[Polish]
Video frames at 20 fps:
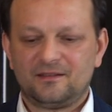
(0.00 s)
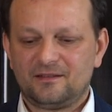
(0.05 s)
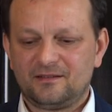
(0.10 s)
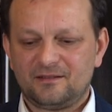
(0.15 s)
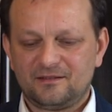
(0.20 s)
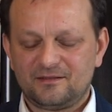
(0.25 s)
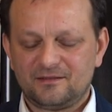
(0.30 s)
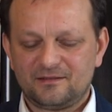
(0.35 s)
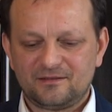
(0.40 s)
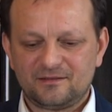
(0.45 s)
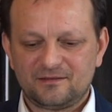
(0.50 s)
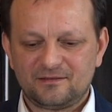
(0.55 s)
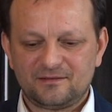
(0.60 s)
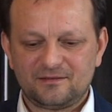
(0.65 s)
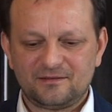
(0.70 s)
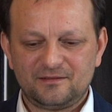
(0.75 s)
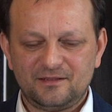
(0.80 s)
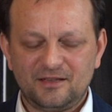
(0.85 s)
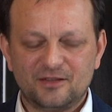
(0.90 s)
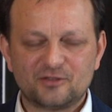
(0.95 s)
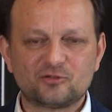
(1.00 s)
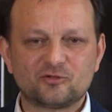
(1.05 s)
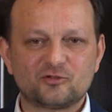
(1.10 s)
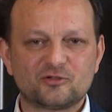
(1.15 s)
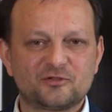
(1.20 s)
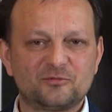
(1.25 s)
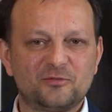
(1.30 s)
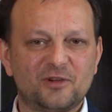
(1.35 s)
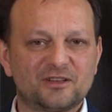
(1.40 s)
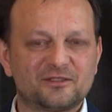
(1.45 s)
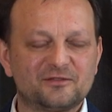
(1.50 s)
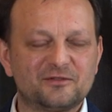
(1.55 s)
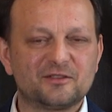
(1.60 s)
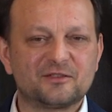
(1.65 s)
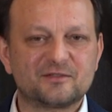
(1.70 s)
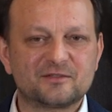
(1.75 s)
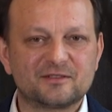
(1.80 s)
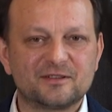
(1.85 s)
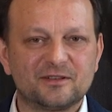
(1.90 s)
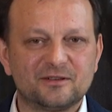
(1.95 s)
E, Jezus
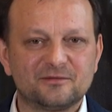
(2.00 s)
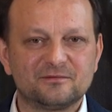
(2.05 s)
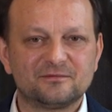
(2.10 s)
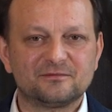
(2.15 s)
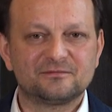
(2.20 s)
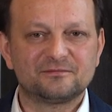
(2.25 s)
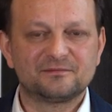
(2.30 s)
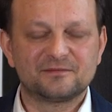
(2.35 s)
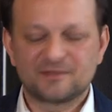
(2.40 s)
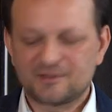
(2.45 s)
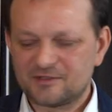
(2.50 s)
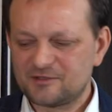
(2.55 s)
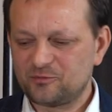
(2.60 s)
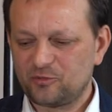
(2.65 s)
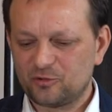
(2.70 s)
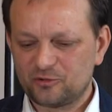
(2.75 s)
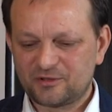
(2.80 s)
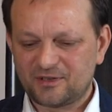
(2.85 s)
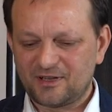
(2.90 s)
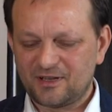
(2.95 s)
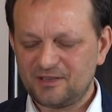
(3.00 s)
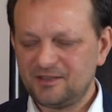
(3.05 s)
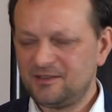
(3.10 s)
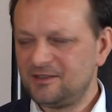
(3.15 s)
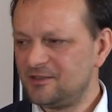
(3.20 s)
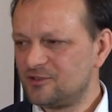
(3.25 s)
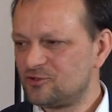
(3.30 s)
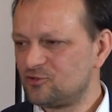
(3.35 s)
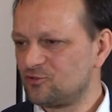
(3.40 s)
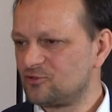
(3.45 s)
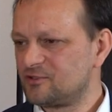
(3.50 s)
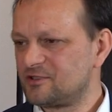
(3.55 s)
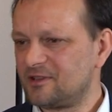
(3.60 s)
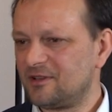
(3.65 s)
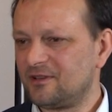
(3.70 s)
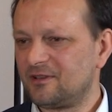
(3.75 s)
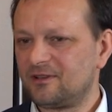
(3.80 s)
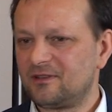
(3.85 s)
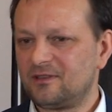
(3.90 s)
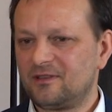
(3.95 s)
zmartwychwstał, spotkali
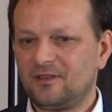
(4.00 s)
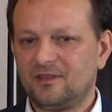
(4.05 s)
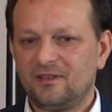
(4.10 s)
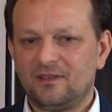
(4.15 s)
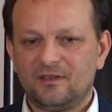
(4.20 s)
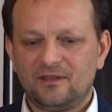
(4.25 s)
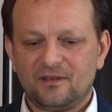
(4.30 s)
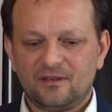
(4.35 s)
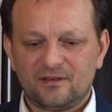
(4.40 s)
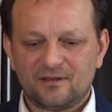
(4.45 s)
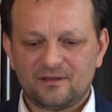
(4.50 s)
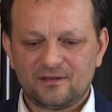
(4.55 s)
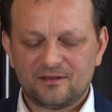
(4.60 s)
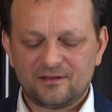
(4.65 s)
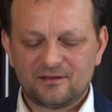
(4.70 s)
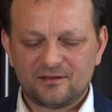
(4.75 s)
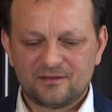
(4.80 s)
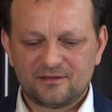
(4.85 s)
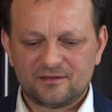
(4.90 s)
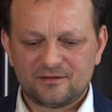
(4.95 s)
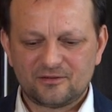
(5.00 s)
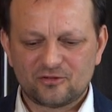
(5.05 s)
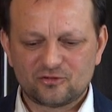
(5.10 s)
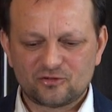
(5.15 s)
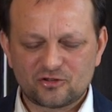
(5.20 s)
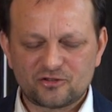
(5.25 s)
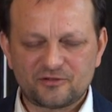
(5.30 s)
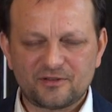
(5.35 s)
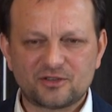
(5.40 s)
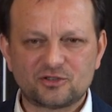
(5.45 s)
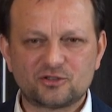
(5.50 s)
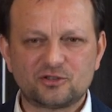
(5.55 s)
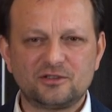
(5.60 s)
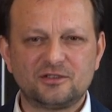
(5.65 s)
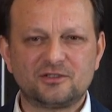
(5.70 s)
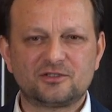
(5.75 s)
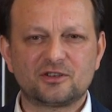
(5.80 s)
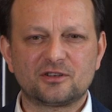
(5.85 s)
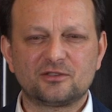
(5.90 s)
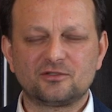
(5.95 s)
Jezusa, e, no
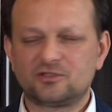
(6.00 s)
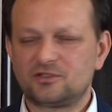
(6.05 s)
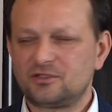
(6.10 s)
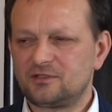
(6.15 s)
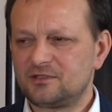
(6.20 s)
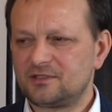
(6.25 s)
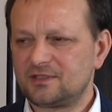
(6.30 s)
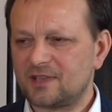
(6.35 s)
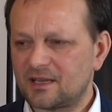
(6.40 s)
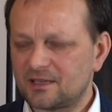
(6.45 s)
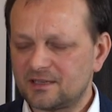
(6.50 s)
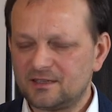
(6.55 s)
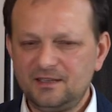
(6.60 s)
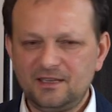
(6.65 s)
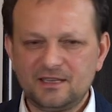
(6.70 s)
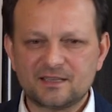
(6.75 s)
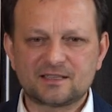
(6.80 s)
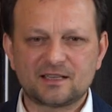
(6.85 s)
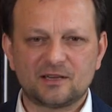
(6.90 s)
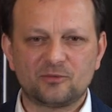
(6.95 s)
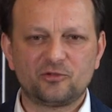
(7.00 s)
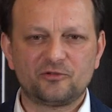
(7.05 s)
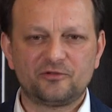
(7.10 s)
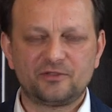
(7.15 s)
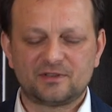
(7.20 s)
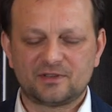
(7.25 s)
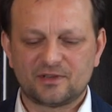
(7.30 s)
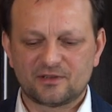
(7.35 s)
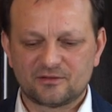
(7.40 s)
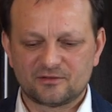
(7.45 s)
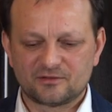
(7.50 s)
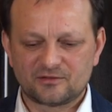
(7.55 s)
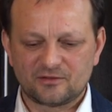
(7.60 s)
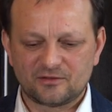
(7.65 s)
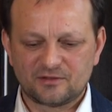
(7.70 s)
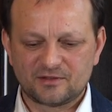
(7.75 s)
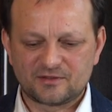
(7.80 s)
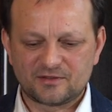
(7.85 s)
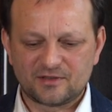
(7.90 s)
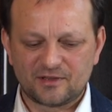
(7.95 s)
doświadczyli czegoś tak niesamowitego,
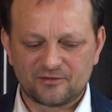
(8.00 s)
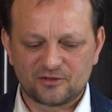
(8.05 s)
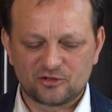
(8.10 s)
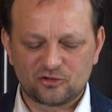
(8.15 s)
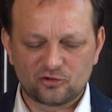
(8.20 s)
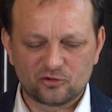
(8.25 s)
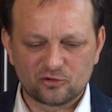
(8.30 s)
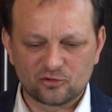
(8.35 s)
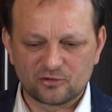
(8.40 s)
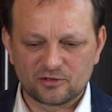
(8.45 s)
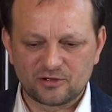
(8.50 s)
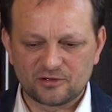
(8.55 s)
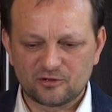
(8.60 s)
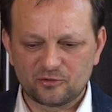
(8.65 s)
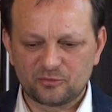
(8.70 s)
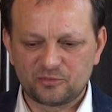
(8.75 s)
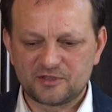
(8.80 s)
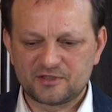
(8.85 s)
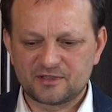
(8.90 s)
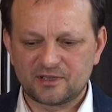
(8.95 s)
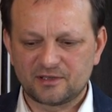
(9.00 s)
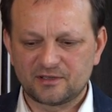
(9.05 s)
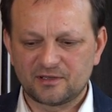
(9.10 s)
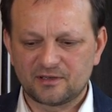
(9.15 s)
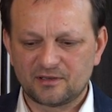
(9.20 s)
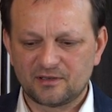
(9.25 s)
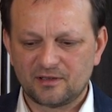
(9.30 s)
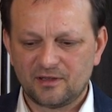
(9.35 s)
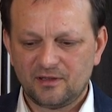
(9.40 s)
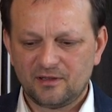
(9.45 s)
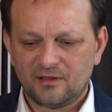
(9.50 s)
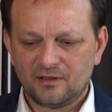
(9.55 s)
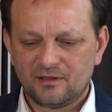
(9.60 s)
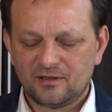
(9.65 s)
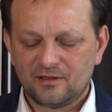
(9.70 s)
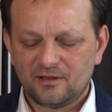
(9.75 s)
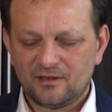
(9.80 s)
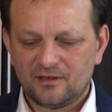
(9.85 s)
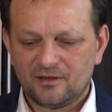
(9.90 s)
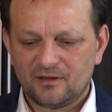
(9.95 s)
co jest nawet trudne do opisania.
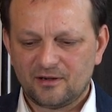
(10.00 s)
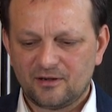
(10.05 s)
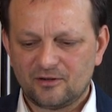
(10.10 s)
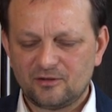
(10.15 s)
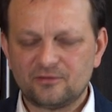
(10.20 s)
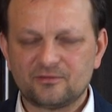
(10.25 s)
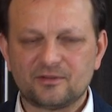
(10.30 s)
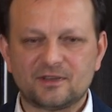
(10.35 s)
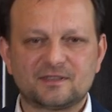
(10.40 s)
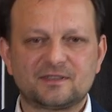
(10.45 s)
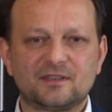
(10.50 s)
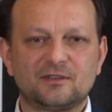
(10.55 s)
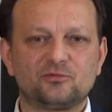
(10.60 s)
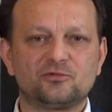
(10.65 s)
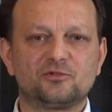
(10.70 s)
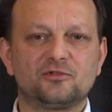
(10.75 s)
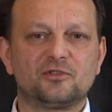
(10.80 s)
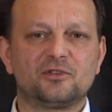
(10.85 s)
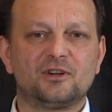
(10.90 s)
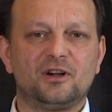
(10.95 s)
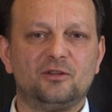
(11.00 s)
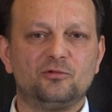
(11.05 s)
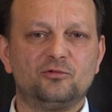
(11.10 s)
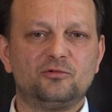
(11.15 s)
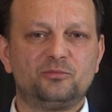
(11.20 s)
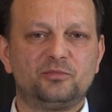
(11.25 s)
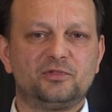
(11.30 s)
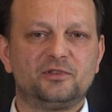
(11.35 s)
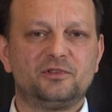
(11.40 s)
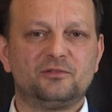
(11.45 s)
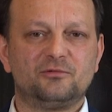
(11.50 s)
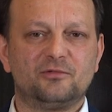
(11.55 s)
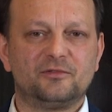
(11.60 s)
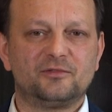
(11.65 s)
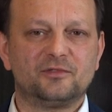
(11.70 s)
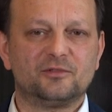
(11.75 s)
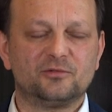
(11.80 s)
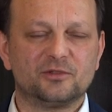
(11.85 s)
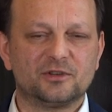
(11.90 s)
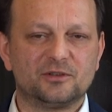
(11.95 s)
Oni wracają do chałupy i
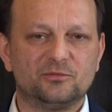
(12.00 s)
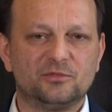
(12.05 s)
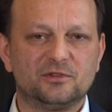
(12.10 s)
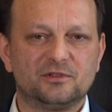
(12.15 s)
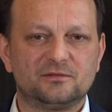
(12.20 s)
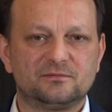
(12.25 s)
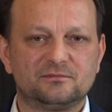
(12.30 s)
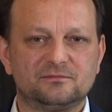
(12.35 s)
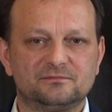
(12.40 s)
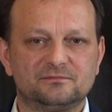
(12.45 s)
łowią ryby.